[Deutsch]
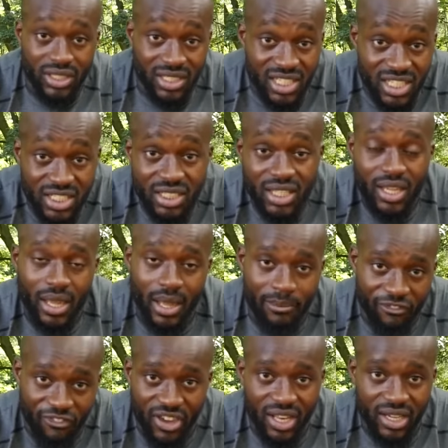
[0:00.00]
nicht
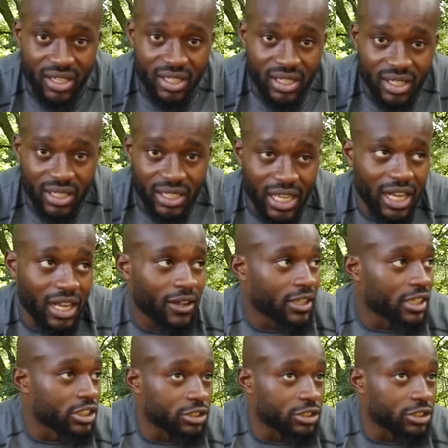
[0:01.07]
empfehlen. Ja,